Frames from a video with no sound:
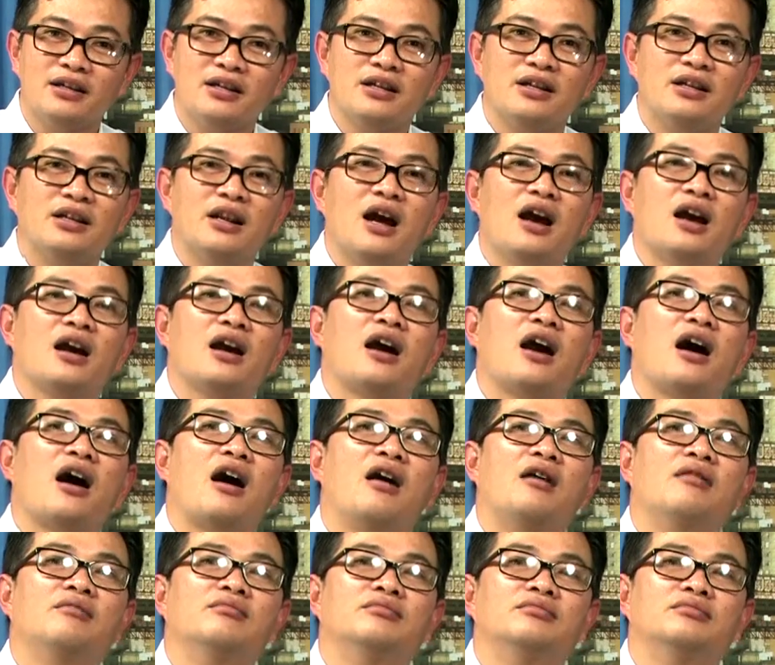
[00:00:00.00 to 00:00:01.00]
nó
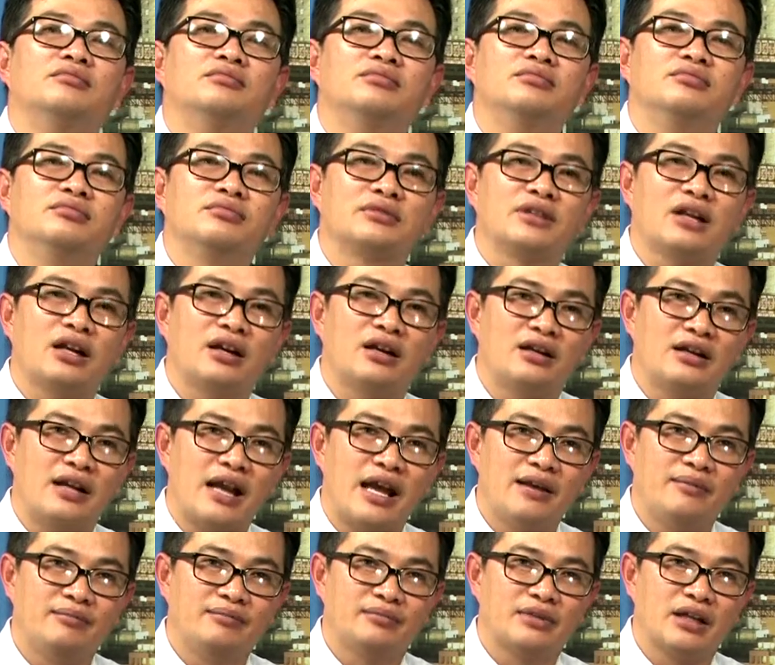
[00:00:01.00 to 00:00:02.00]
không có
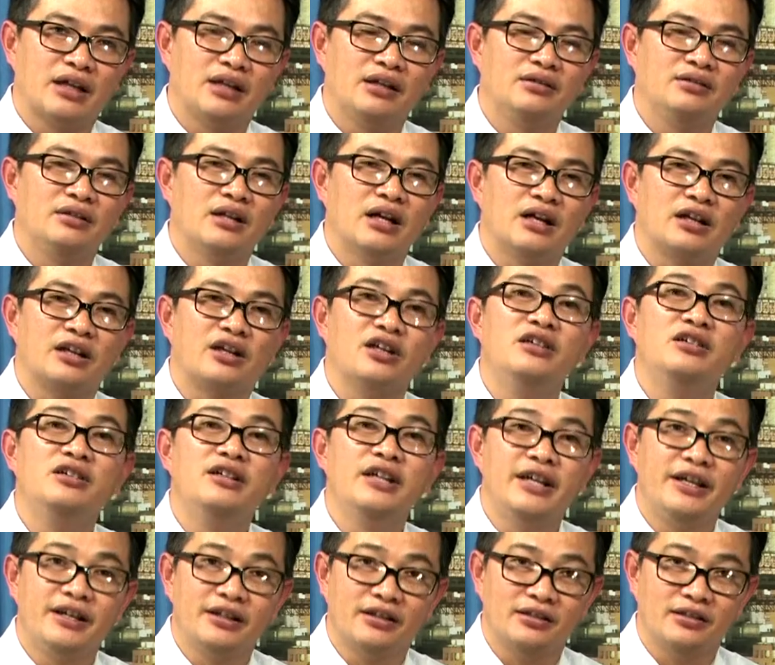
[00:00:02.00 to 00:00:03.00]
đem tới à, kinh
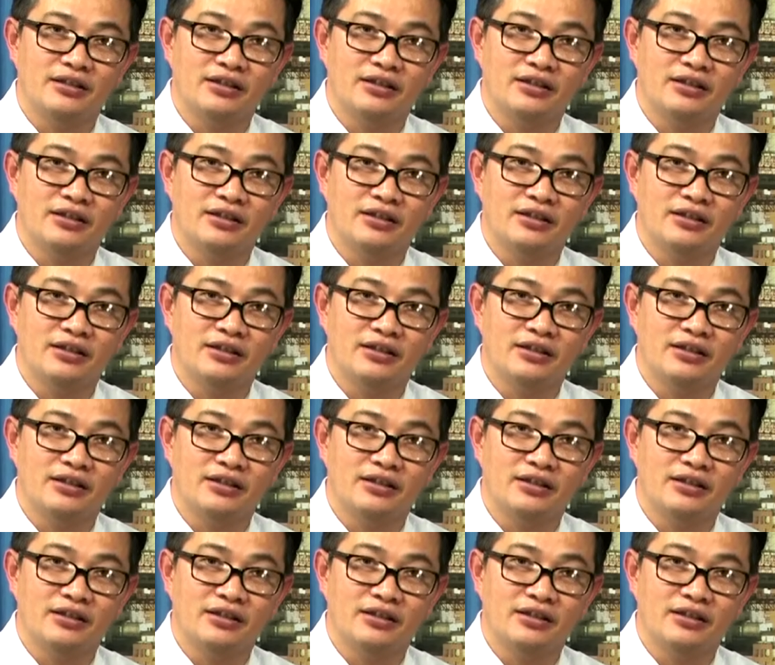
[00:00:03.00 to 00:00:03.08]
niên